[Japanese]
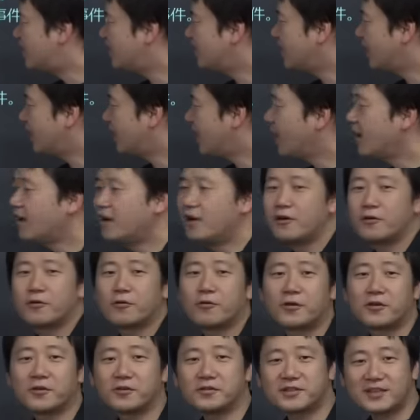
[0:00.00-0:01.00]
真
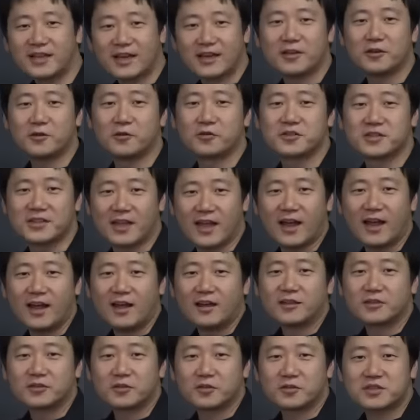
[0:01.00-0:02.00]
これを採用して
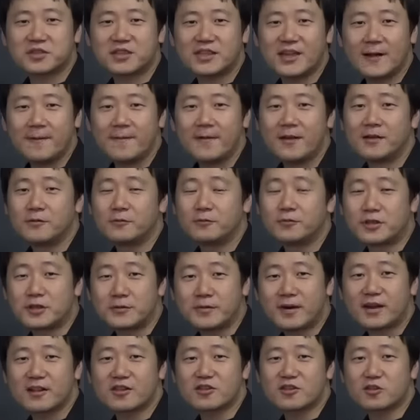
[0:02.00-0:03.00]
そして
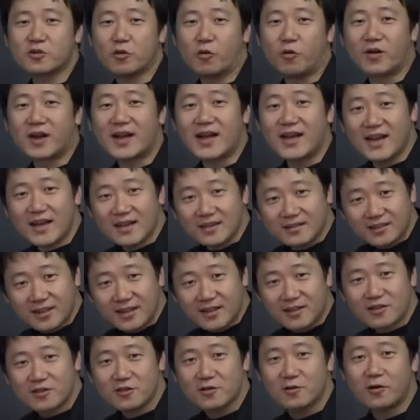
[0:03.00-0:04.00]
藤原氏を置かない
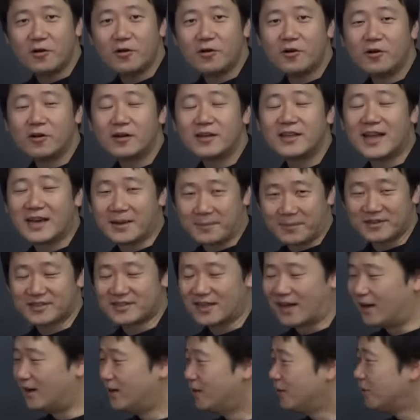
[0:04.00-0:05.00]
政治をやりました